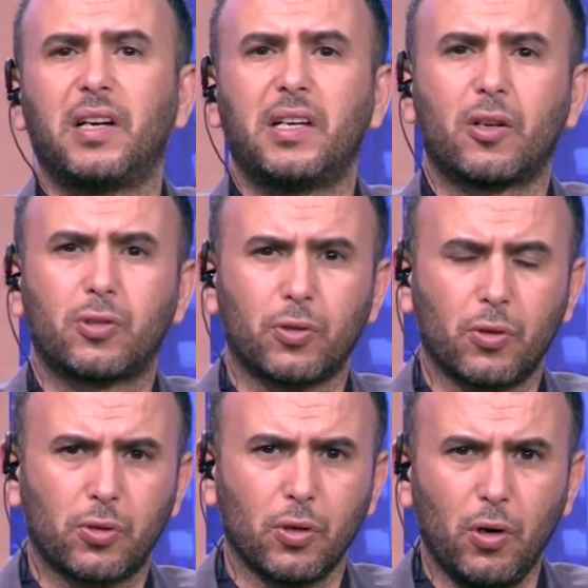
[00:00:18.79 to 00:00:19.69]
اللي ريزو
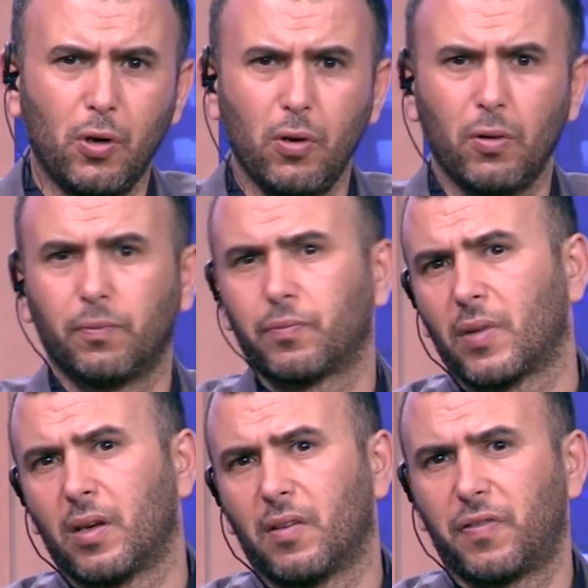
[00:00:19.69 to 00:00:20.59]
سوسيو
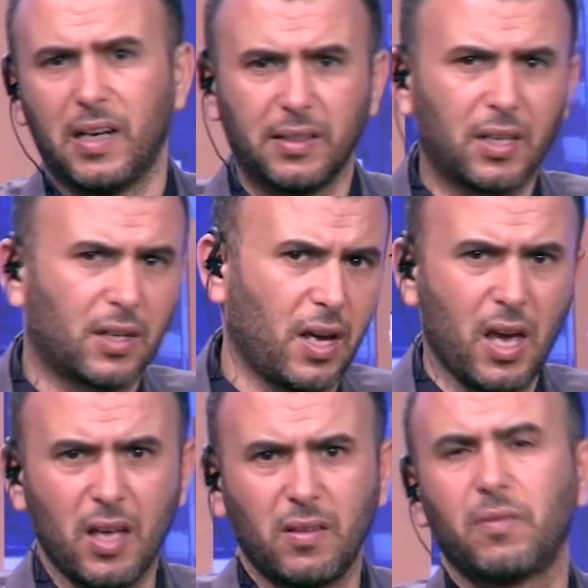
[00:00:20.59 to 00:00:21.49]
في
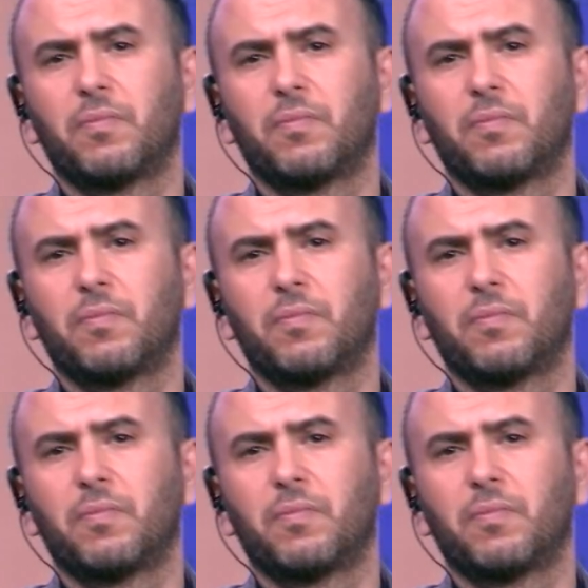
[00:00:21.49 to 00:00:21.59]
الانترنت